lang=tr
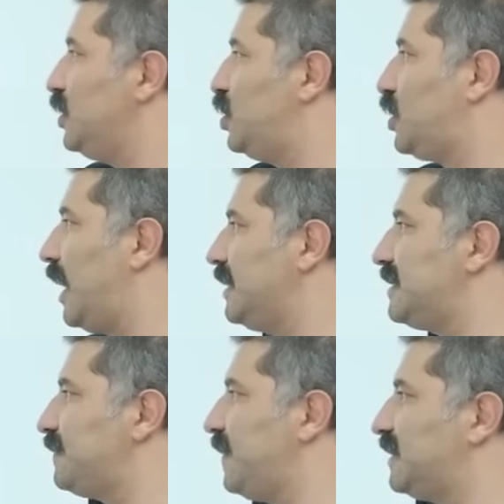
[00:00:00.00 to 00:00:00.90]

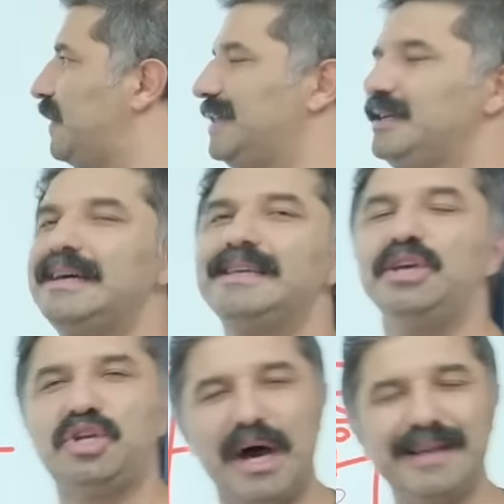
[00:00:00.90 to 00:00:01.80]
işaret sıfatı var.
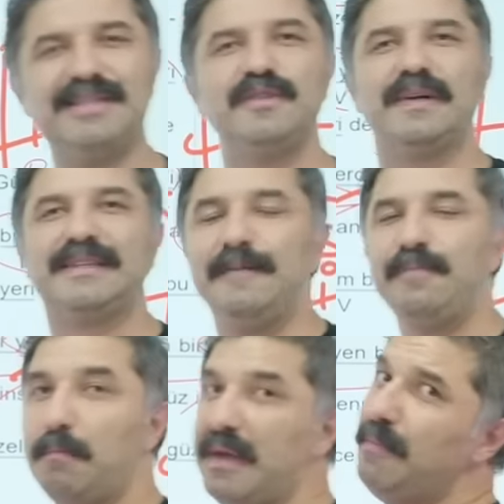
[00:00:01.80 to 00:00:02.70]
İşaret
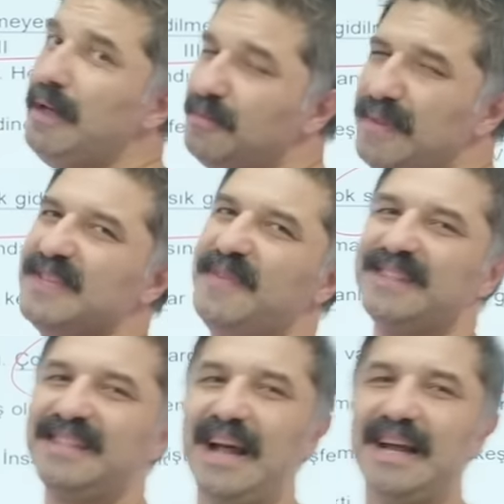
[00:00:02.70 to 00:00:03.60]
sıfatı bir belirtme sıfatıdır